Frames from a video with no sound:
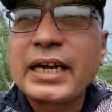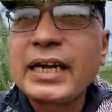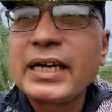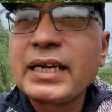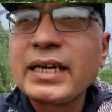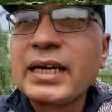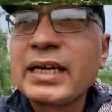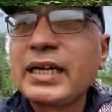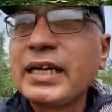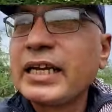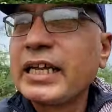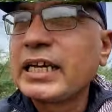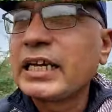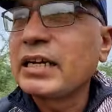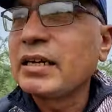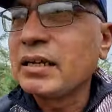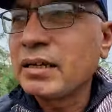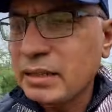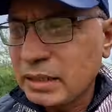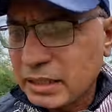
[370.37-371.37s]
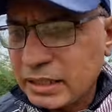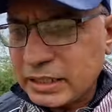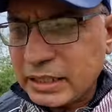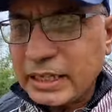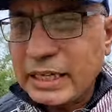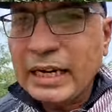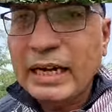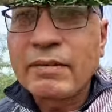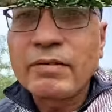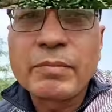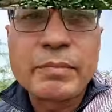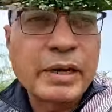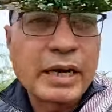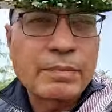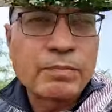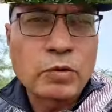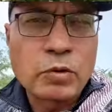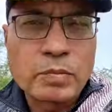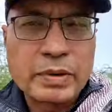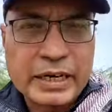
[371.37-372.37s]
है लेकिन इसके अलावा मैं
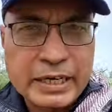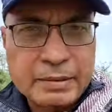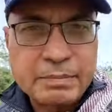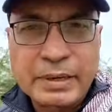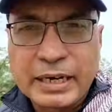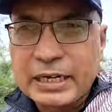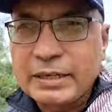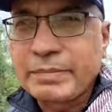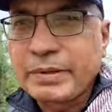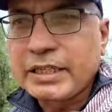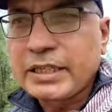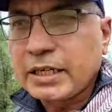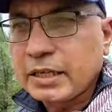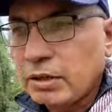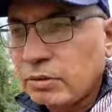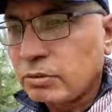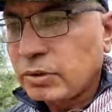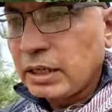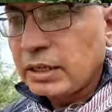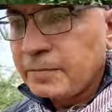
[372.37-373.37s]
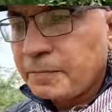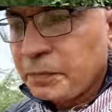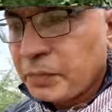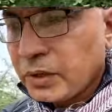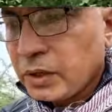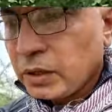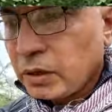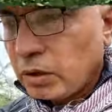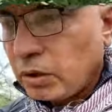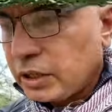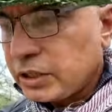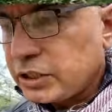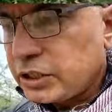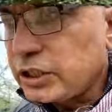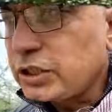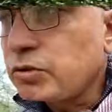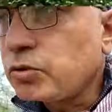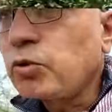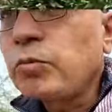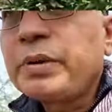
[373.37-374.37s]
आपको बड़े बाग भी दिखाऊंगा और
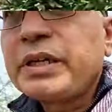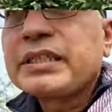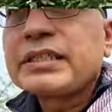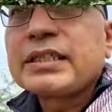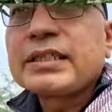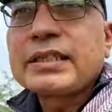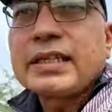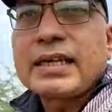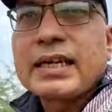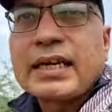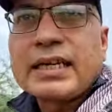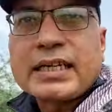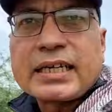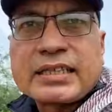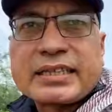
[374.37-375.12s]
चीकू भी इसी तरह के